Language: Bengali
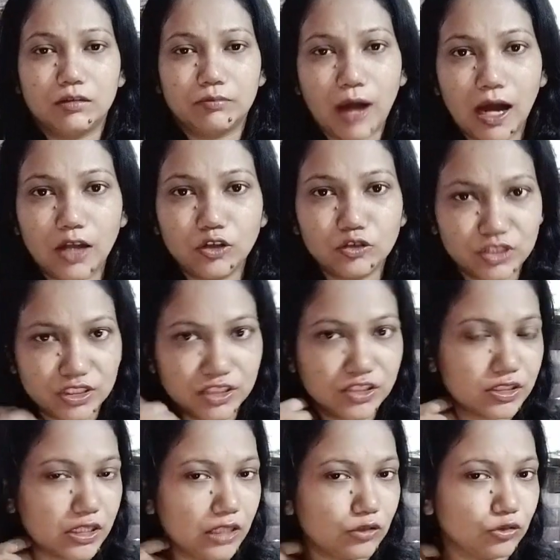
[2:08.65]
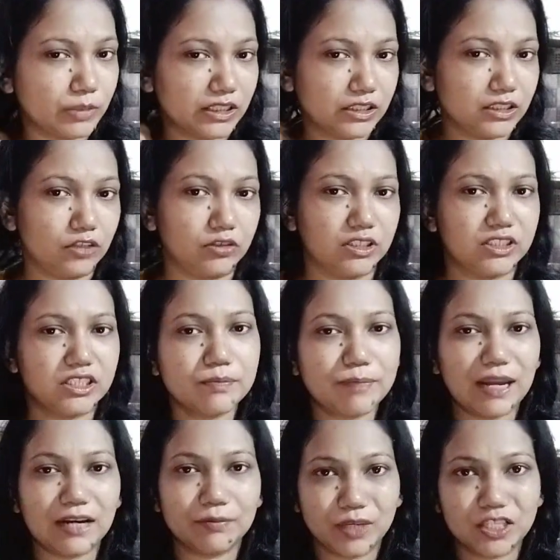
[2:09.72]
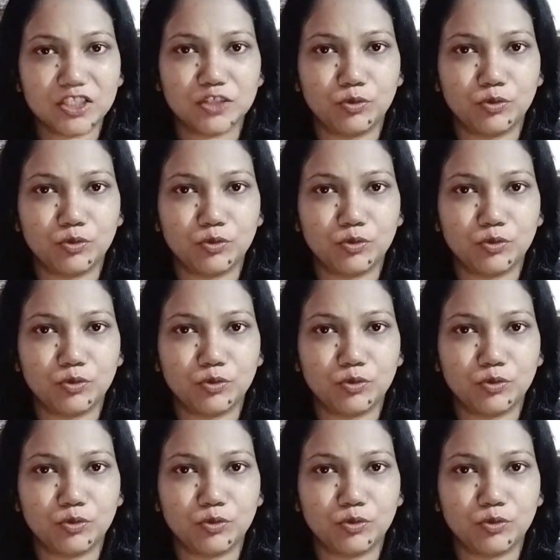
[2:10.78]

ভালো জিনিসটা তোমাদের দেওয়ার চিপ অ্যান্ড বেস্ট